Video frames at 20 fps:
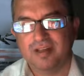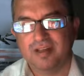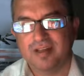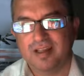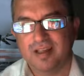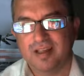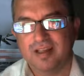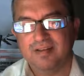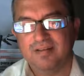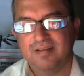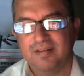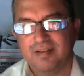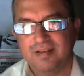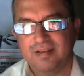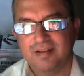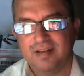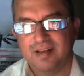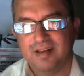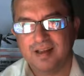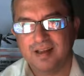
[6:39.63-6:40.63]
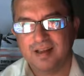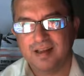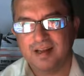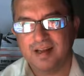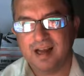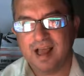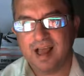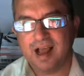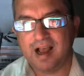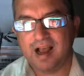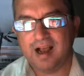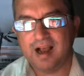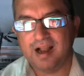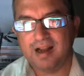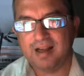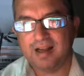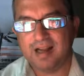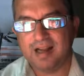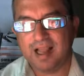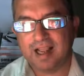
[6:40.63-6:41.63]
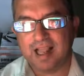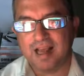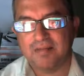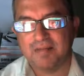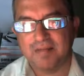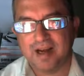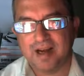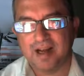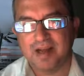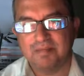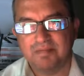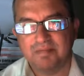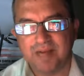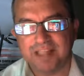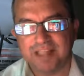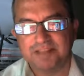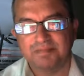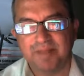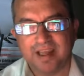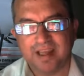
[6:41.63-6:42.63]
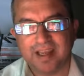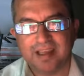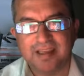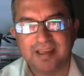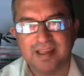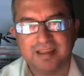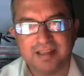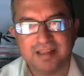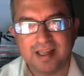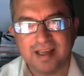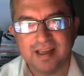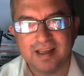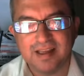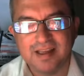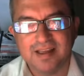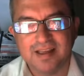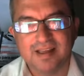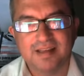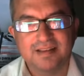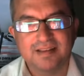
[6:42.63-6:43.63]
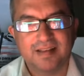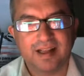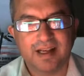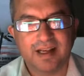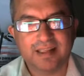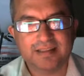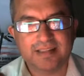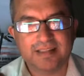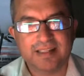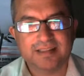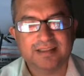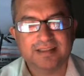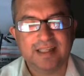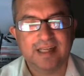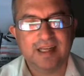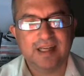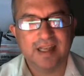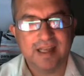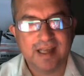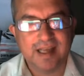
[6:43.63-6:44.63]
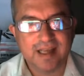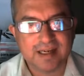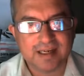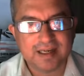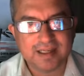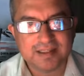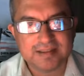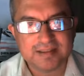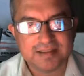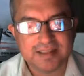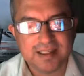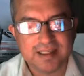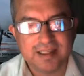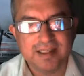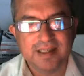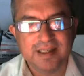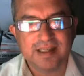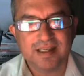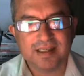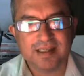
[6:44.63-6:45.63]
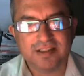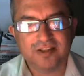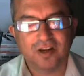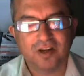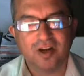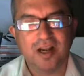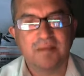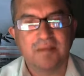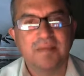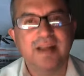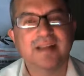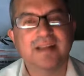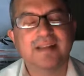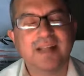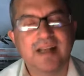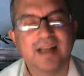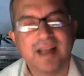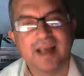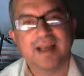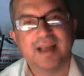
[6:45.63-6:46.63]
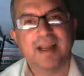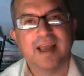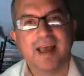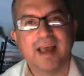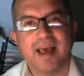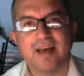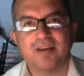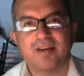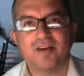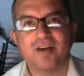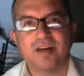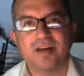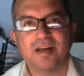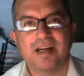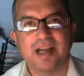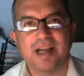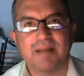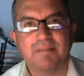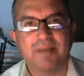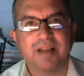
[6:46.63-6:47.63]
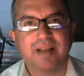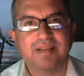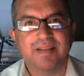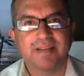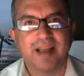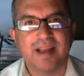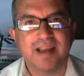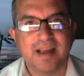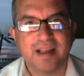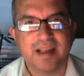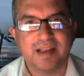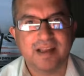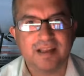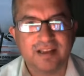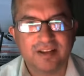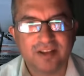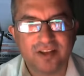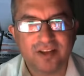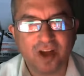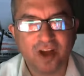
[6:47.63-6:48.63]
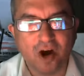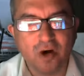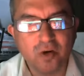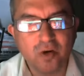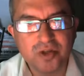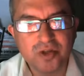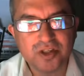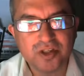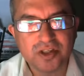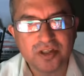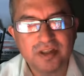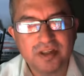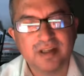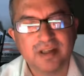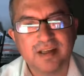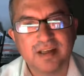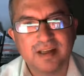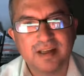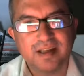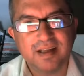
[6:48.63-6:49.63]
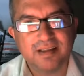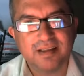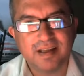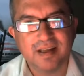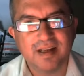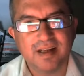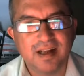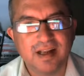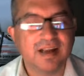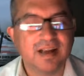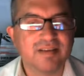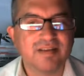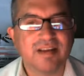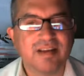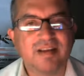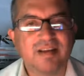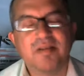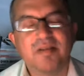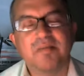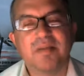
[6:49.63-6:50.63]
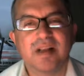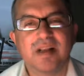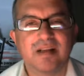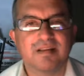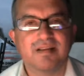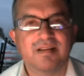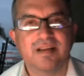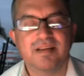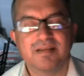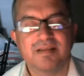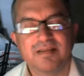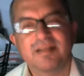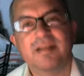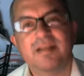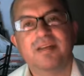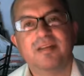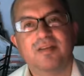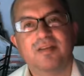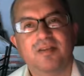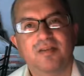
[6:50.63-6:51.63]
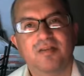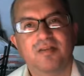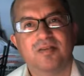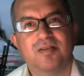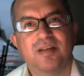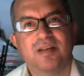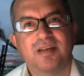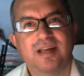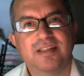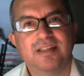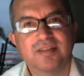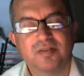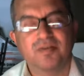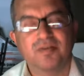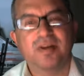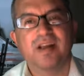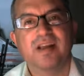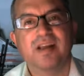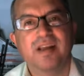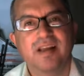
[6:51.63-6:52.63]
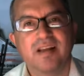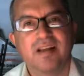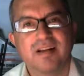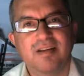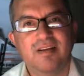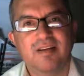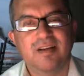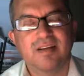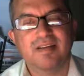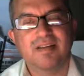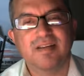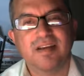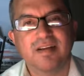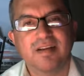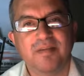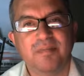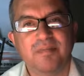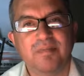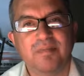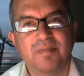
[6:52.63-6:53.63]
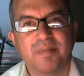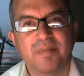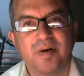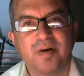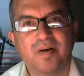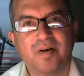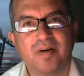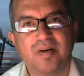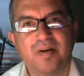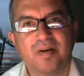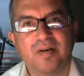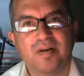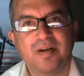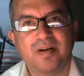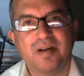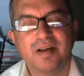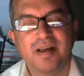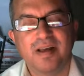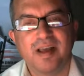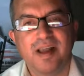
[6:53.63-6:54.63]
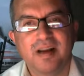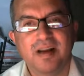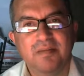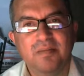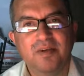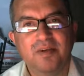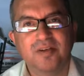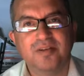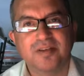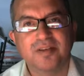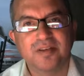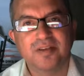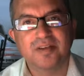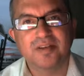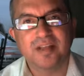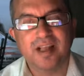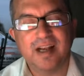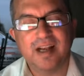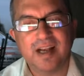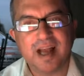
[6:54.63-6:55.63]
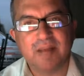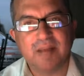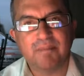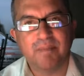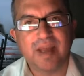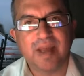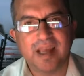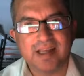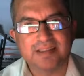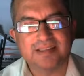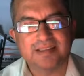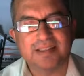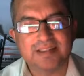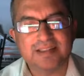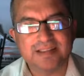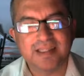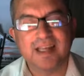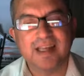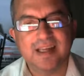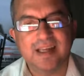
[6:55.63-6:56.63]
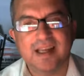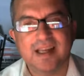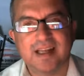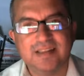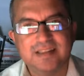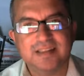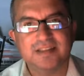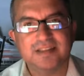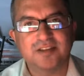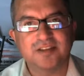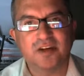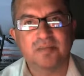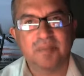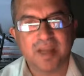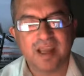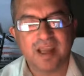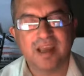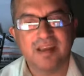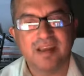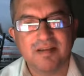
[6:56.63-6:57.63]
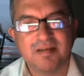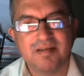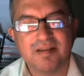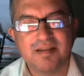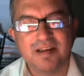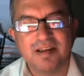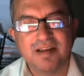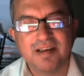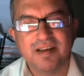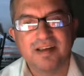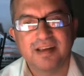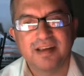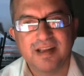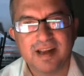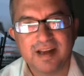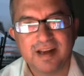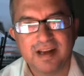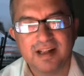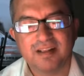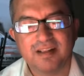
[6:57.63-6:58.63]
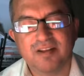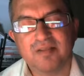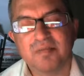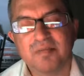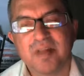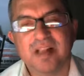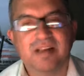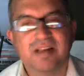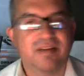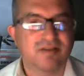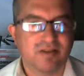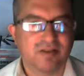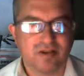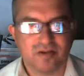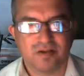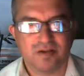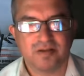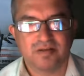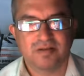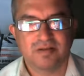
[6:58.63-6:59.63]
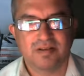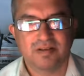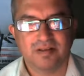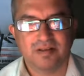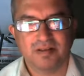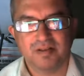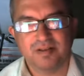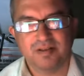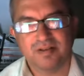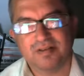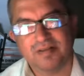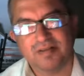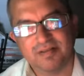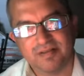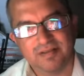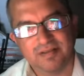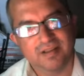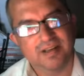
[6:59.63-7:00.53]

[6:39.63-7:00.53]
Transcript: que es la, la cámara más pequeñita de las DSLRs y solamente le agregaron la pantalla touch que tiene la 5600. Eso fue lo que hicieron por el mundo del APS-C, el sensor pequeño, en el 2018. Entonces,